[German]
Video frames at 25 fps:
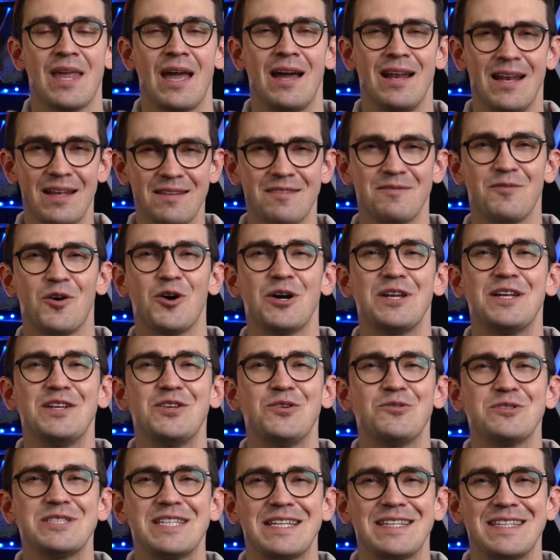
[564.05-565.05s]
Letzte Woche in den
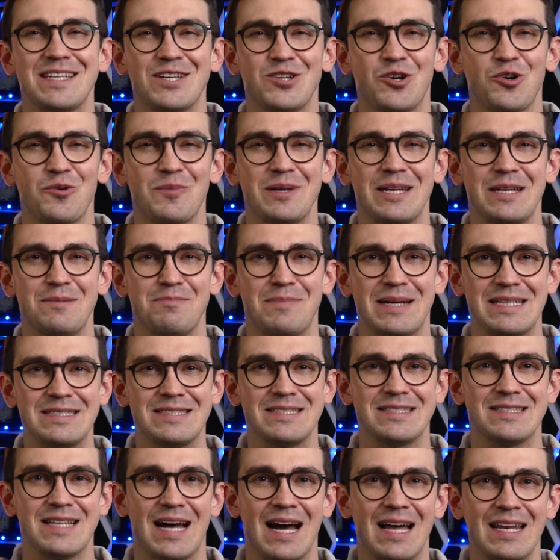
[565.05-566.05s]
News hatte ich ja noch über den Pet
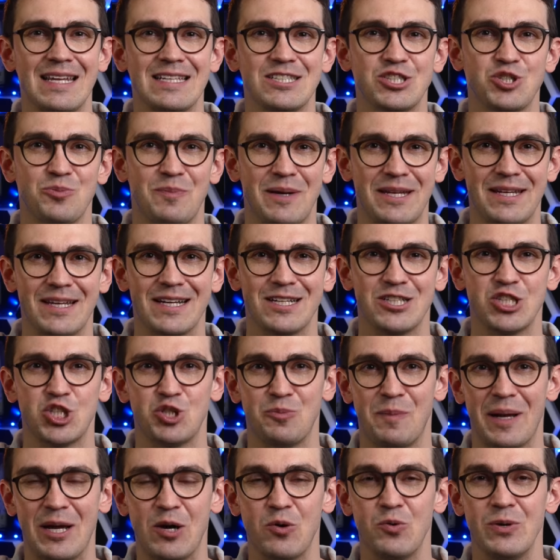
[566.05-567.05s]
Starling Spender
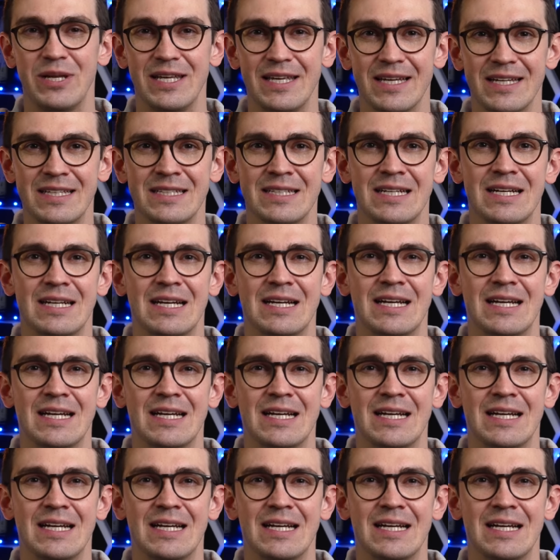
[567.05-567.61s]
spekuliert.